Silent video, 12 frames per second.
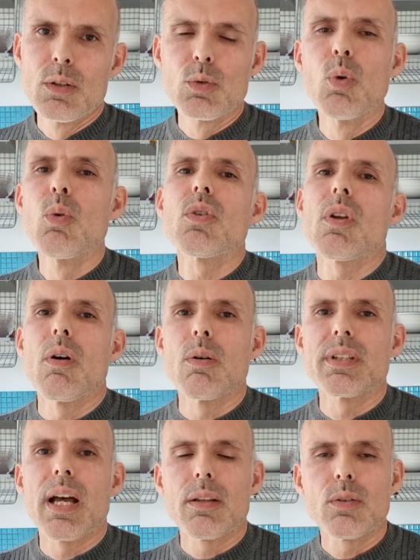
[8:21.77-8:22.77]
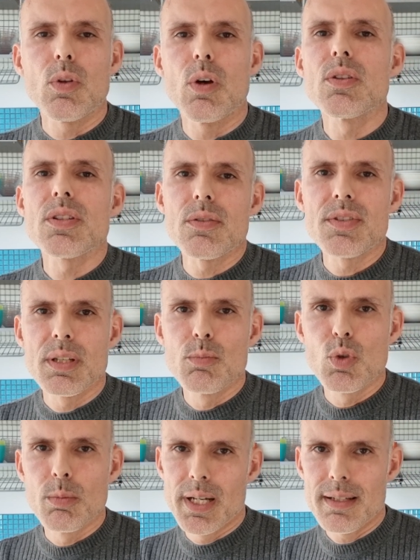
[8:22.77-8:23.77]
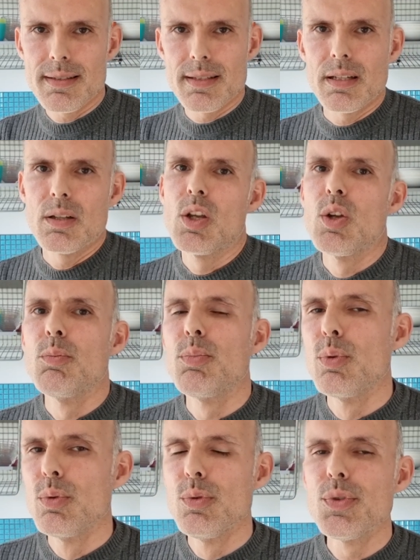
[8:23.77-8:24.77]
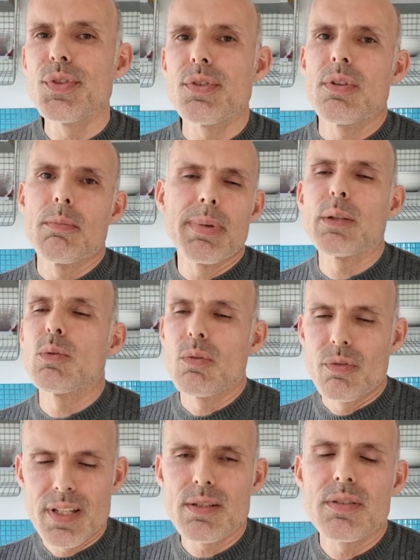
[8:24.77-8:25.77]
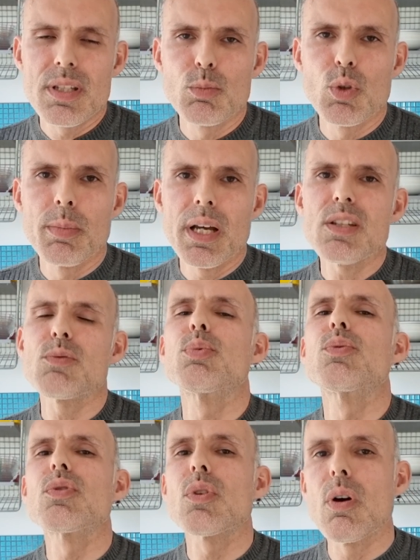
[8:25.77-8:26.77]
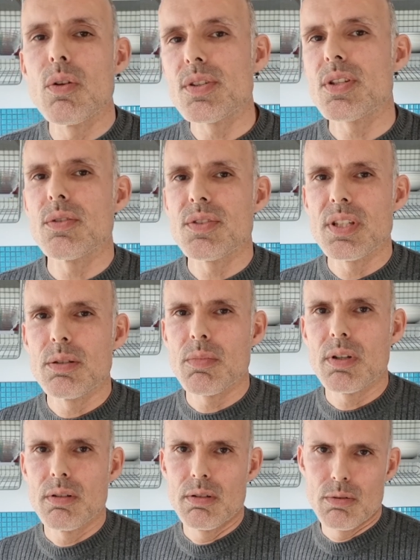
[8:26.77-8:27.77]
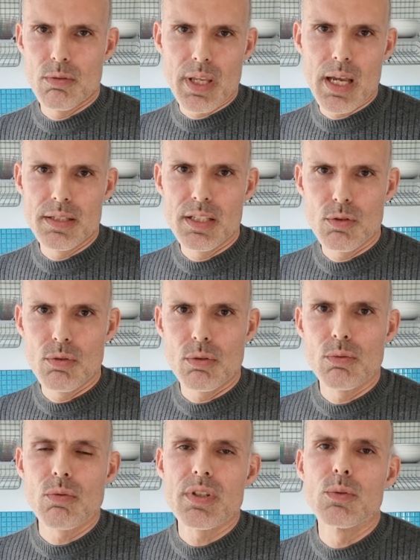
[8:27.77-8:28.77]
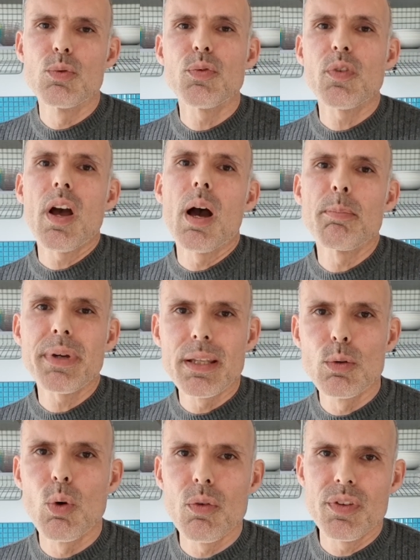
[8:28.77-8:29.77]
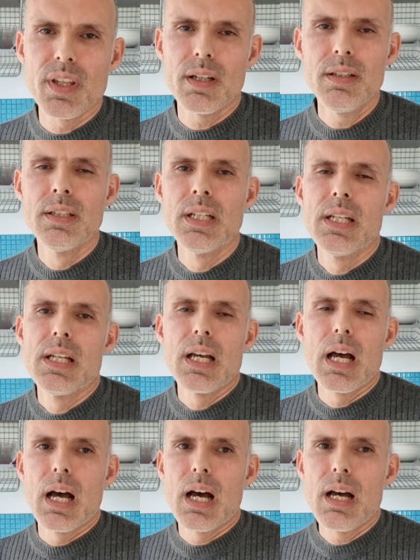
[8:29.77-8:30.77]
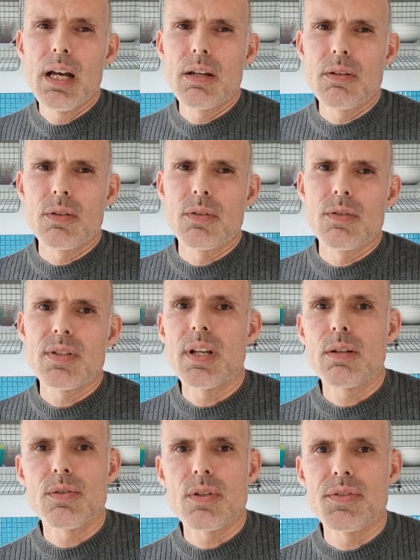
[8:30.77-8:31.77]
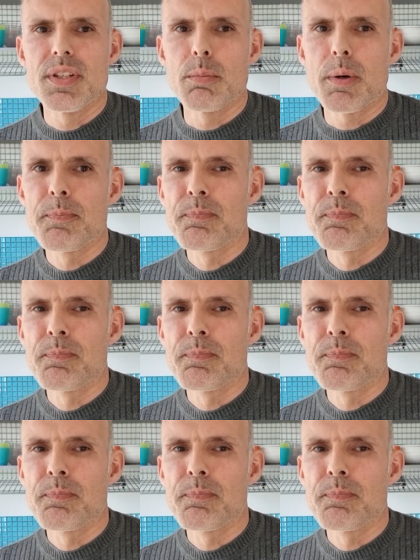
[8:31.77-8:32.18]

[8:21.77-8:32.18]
Donc on a 30 centimes de base, plus pardon, 20 centimes de base plus 30 centimes de garniture. Donc ça nous fait un prix de revient à 50 euh, centimes.